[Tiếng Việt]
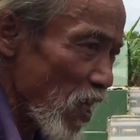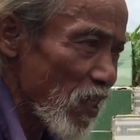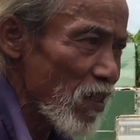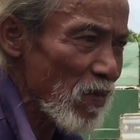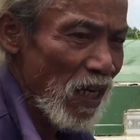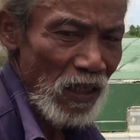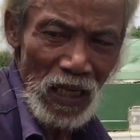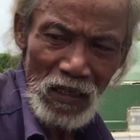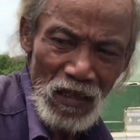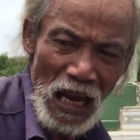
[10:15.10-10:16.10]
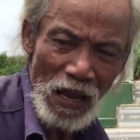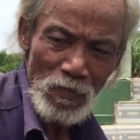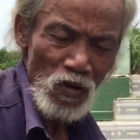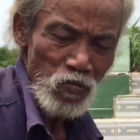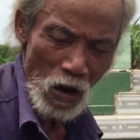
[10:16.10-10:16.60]
vệ sinh nè, tại vì làm
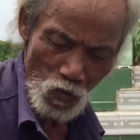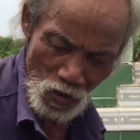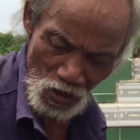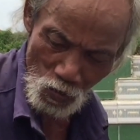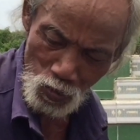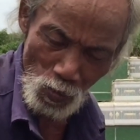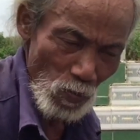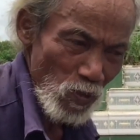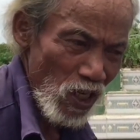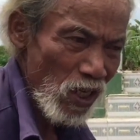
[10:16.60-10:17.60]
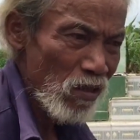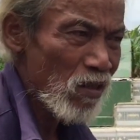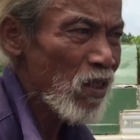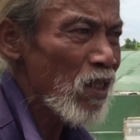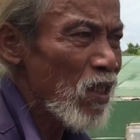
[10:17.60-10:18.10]
lúc đầu có dục tùm lum vậy đó.
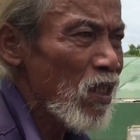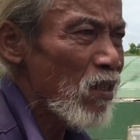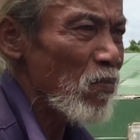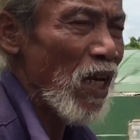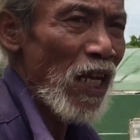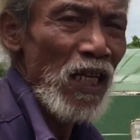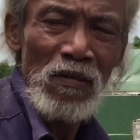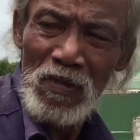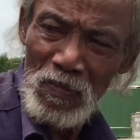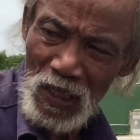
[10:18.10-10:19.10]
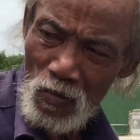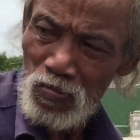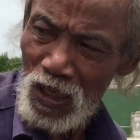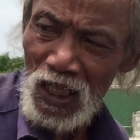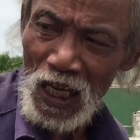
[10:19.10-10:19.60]
Mình lấy mình mới dục
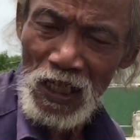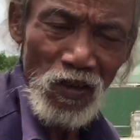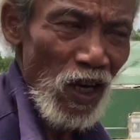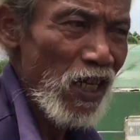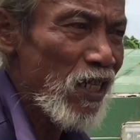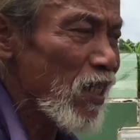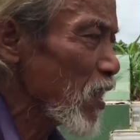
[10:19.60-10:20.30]
thứ tự vô lại.